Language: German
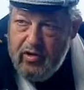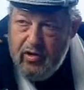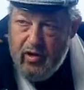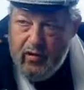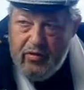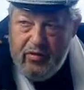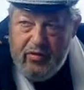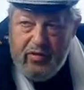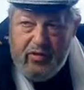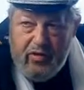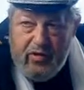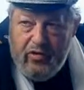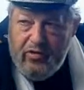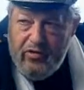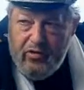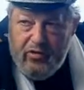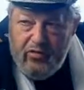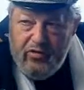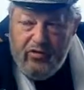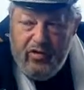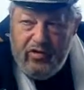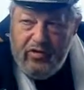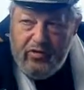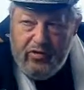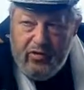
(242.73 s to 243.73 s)
ob Sie das
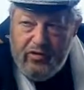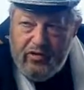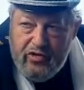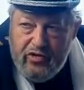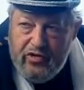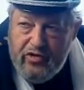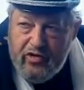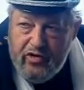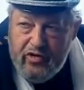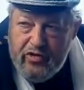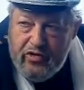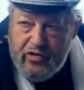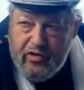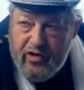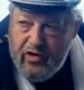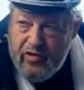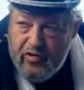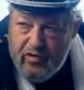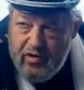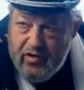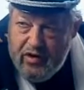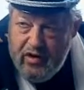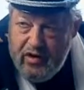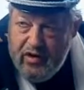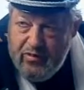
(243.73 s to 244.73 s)
nun ein westdeutsches
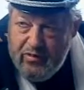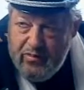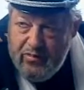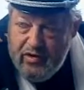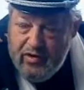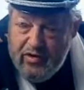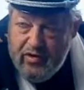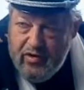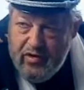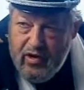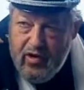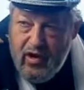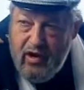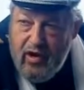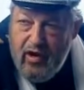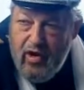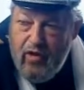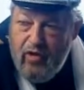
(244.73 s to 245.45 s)
Industrieunternehmen ist